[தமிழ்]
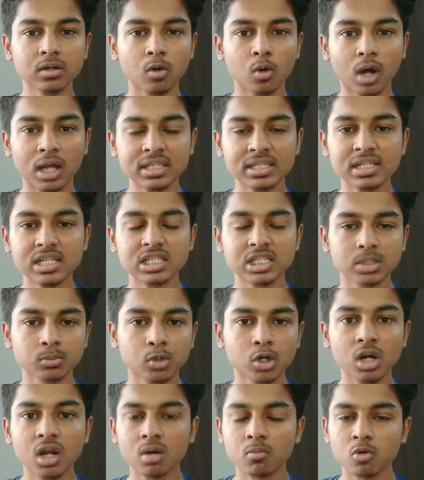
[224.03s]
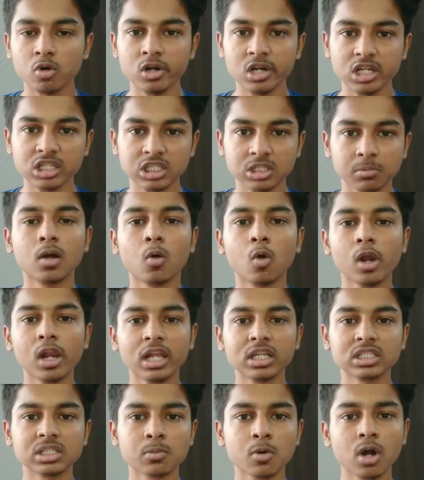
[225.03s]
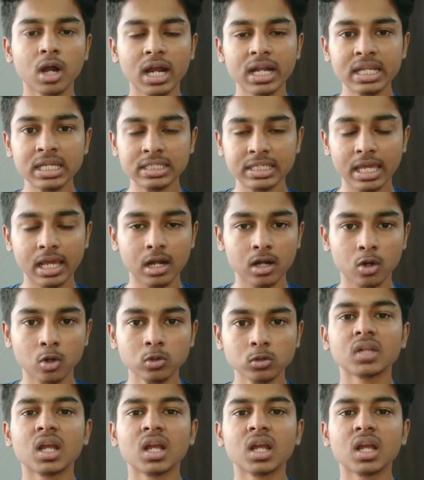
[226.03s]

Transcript: அஞ்சு லட்சமோ இல்லை மூணு லட்சமோ லட்சமோ கட்டி சேரணும்